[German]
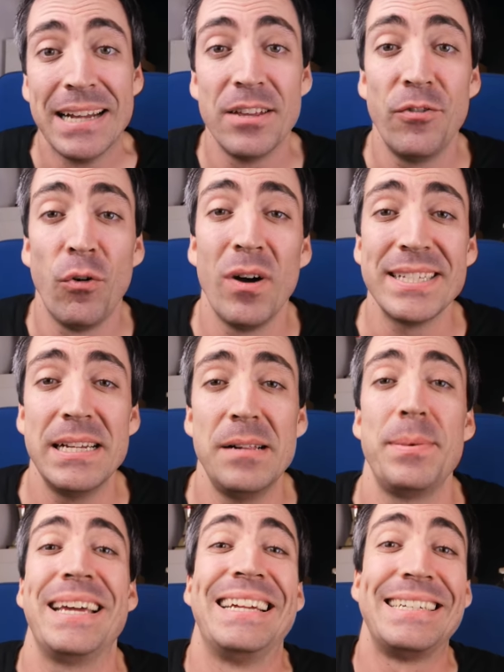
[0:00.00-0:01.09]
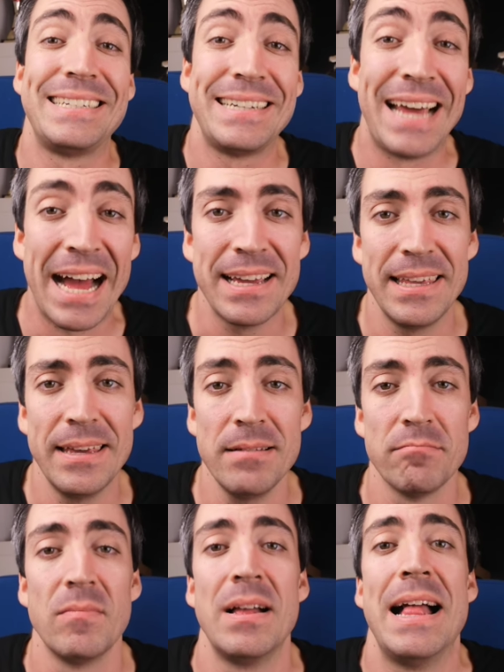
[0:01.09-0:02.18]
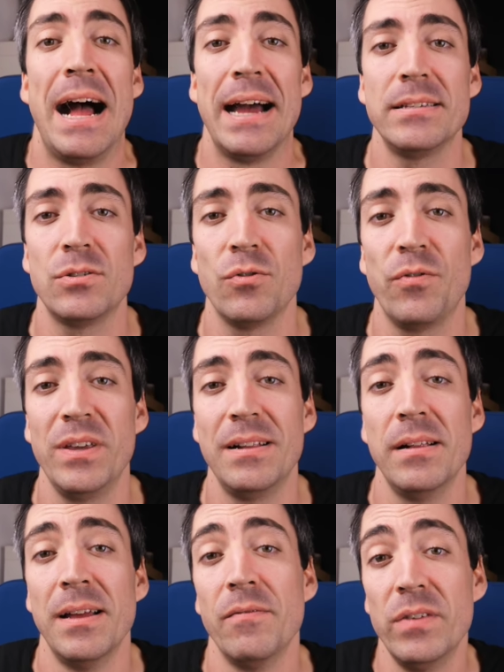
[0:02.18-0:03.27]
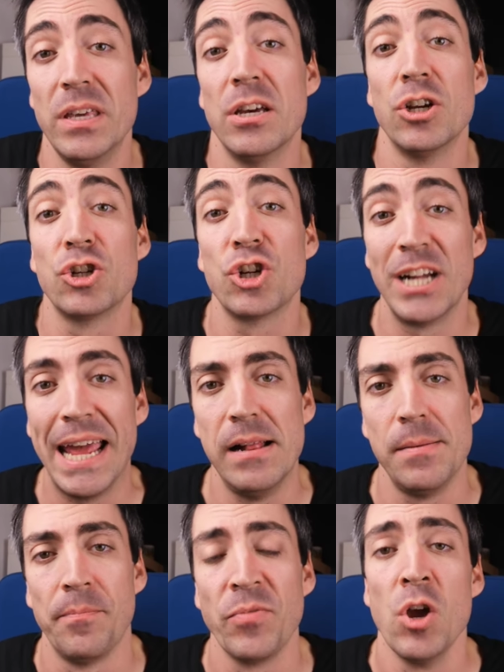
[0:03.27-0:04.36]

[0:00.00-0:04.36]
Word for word: Die Vorsilbe Tachi heißt so viel wie schnell.